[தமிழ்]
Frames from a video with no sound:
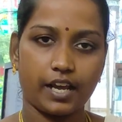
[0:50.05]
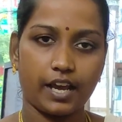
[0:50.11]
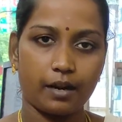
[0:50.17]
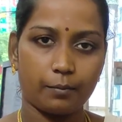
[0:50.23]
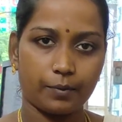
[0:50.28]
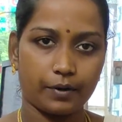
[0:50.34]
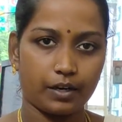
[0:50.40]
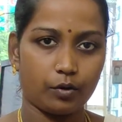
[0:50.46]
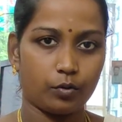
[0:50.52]

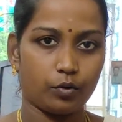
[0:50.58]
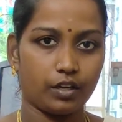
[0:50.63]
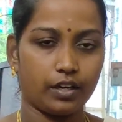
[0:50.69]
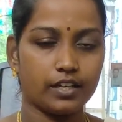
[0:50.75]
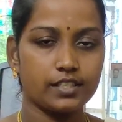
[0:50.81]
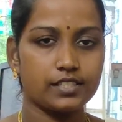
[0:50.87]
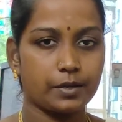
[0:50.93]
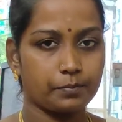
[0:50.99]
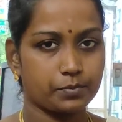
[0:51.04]
ஷேர் பண்ணி
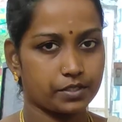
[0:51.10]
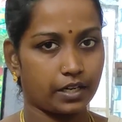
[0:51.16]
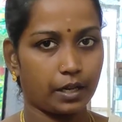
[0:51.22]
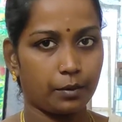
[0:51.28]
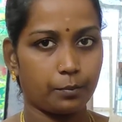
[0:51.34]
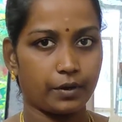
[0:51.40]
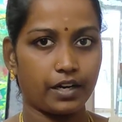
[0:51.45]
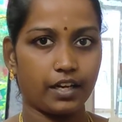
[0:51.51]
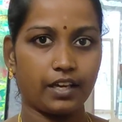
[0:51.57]
விடுங்க
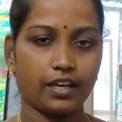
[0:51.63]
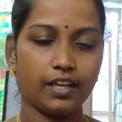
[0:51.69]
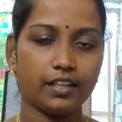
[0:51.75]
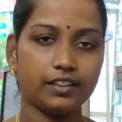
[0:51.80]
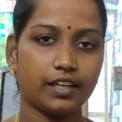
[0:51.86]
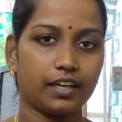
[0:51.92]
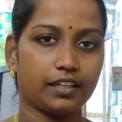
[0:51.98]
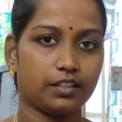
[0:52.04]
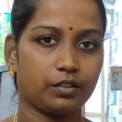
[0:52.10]
சப்ஸ்கிரைப் பண்ணீங்க
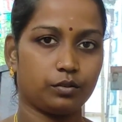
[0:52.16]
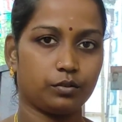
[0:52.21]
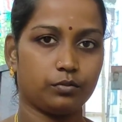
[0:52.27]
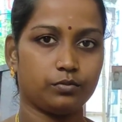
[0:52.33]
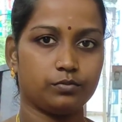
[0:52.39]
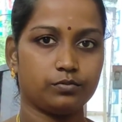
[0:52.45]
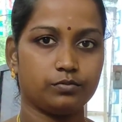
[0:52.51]
தேங்க்யூ